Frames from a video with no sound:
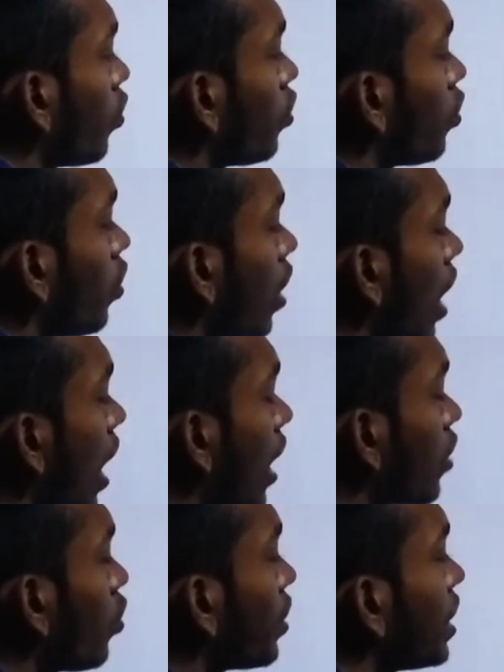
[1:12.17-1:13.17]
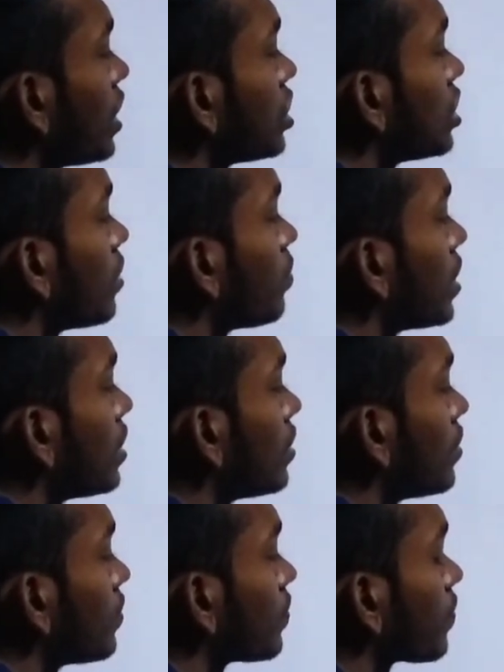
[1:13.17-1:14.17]
অন্য আরো অনেক শেপের
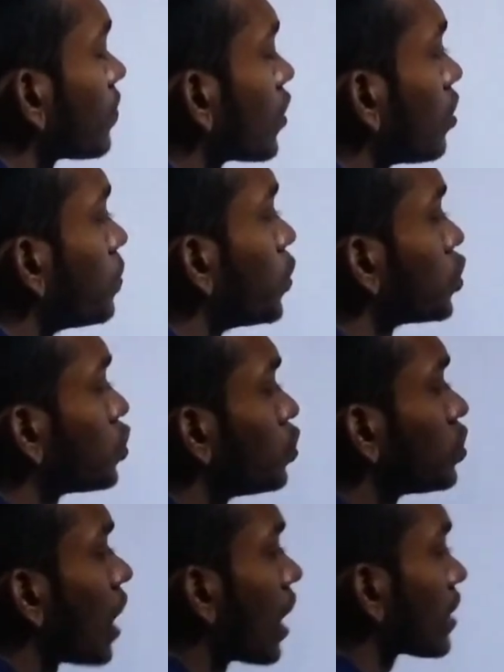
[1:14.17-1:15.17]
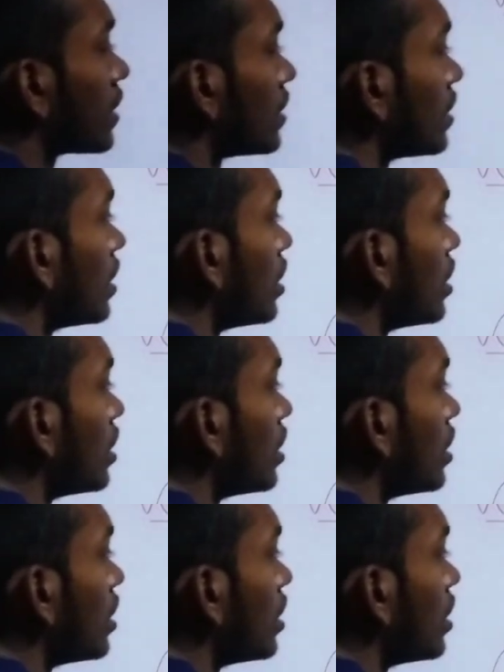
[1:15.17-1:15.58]
বস্তু থাকে